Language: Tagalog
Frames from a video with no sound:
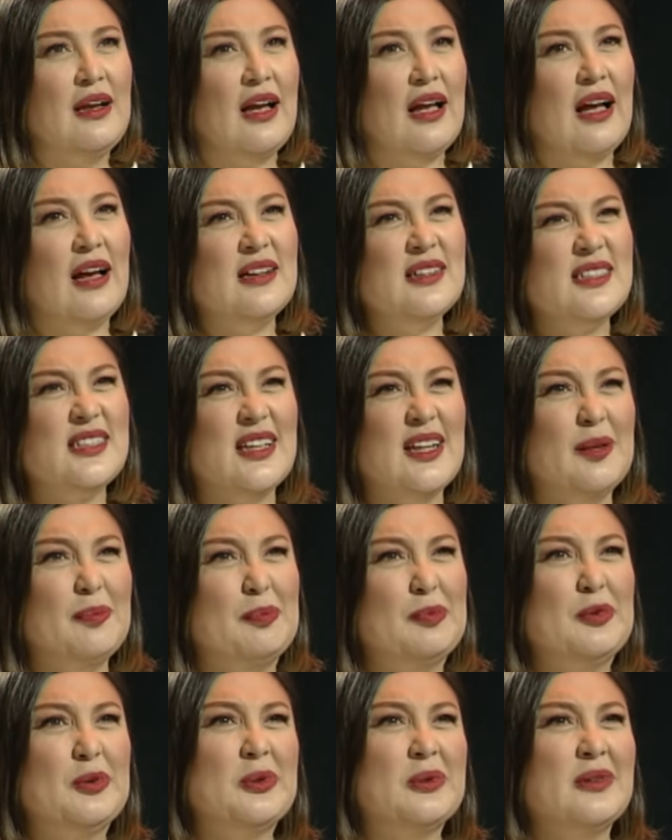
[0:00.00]
ang sarap
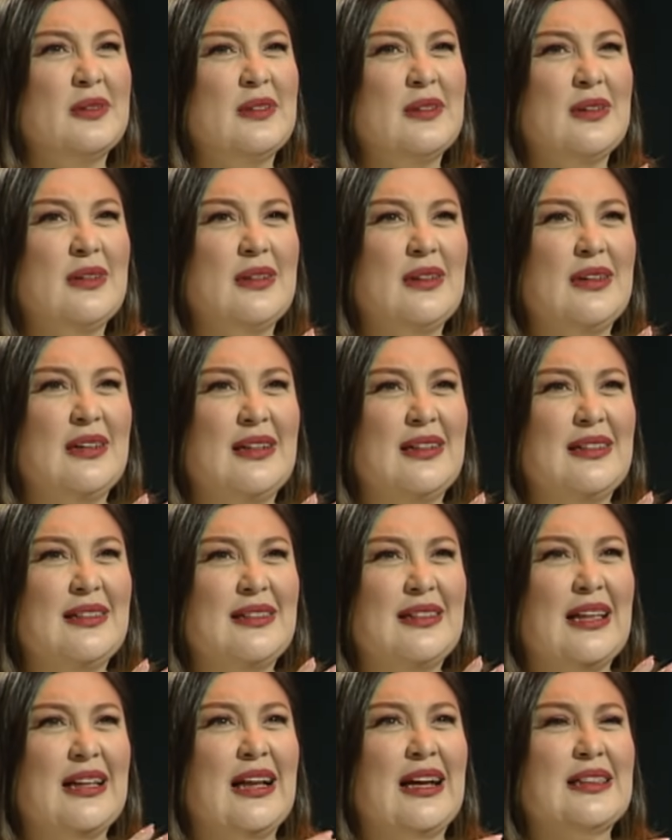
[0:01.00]
nung
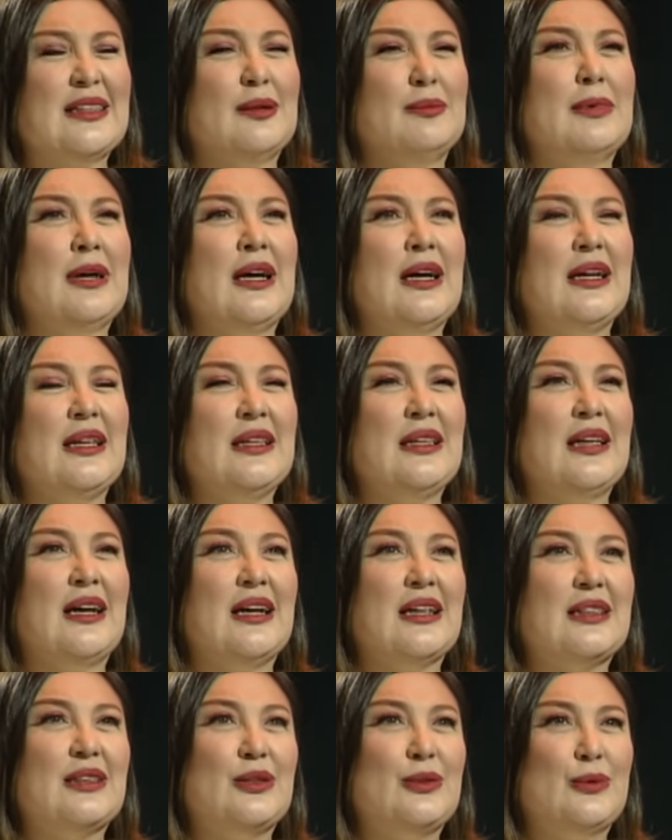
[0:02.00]
tinatamaan
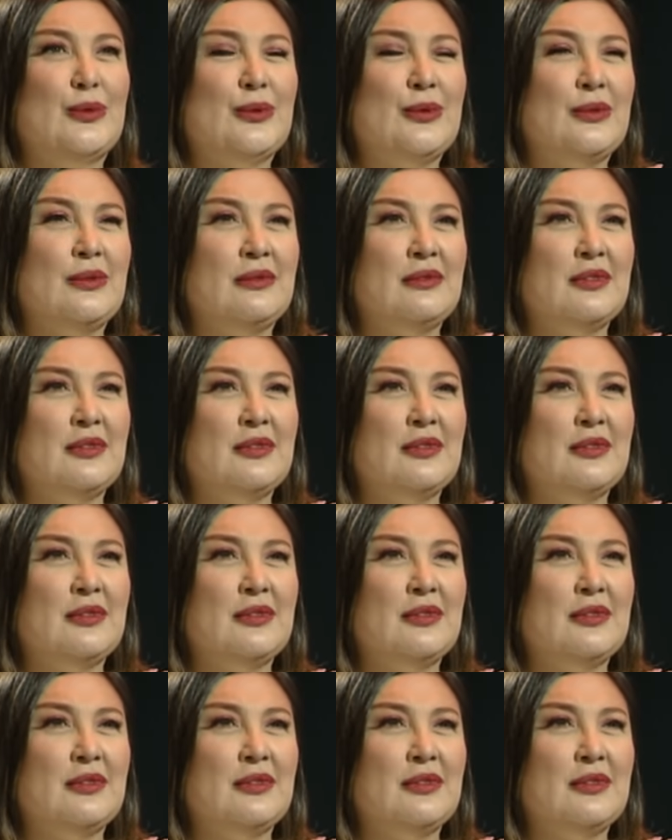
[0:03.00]
lahat nung